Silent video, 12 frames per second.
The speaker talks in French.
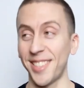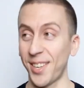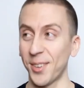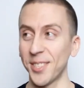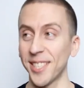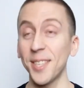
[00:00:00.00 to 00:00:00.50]
c'est
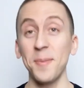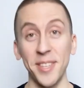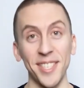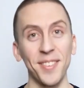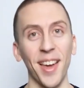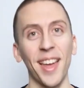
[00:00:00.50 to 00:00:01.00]
con de ça,
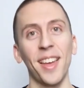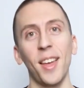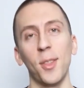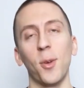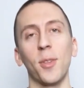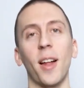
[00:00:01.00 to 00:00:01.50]
mais c'est vrai.
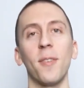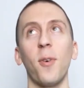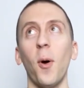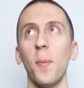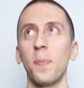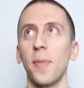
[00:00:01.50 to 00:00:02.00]
Donc dans le
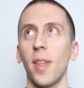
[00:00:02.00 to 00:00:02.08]
fond,